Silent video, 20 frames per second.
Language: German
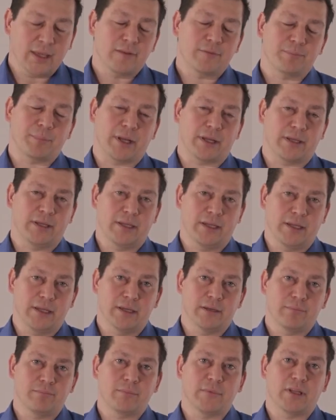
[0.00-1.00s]
Es brechen
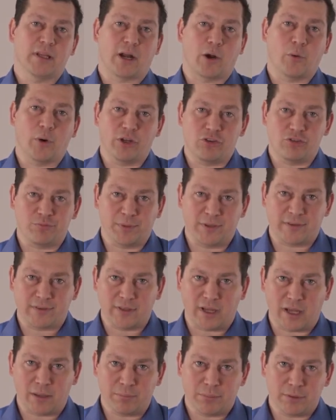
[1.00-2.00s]
hier die
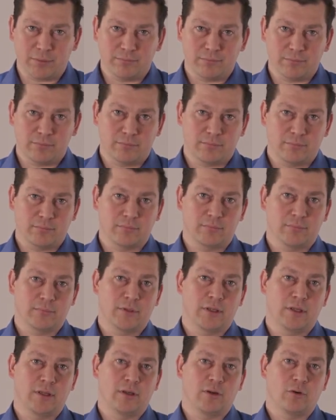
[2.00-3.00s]
Rauheitsspitzen ab
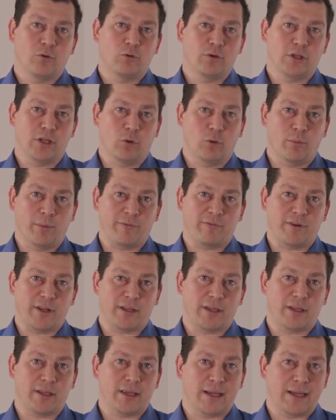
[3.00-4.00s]
und die
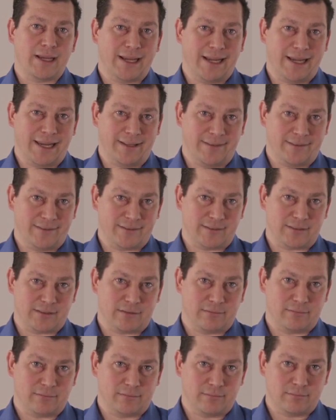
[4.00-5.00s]
Oberfläche
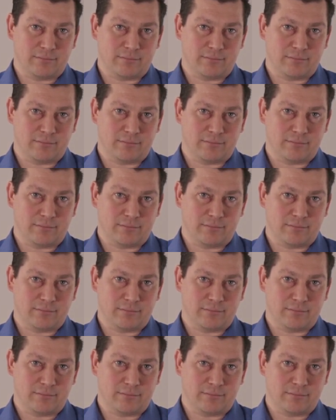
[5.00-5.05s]
glänzt.